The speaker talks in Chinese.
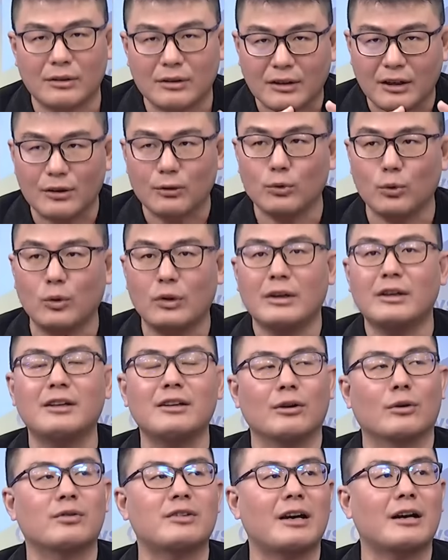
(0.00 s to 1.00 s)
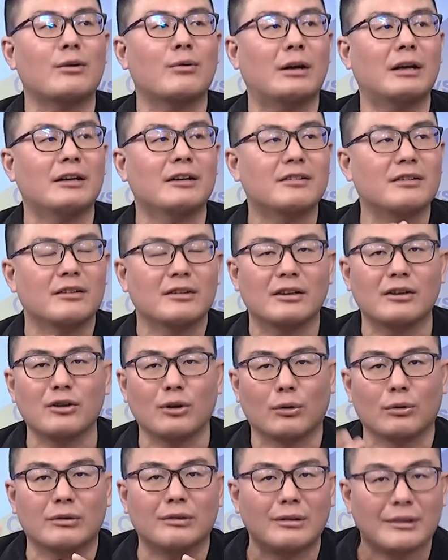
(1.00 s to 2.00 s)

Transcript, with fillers: 跟云林有相关，而且呢有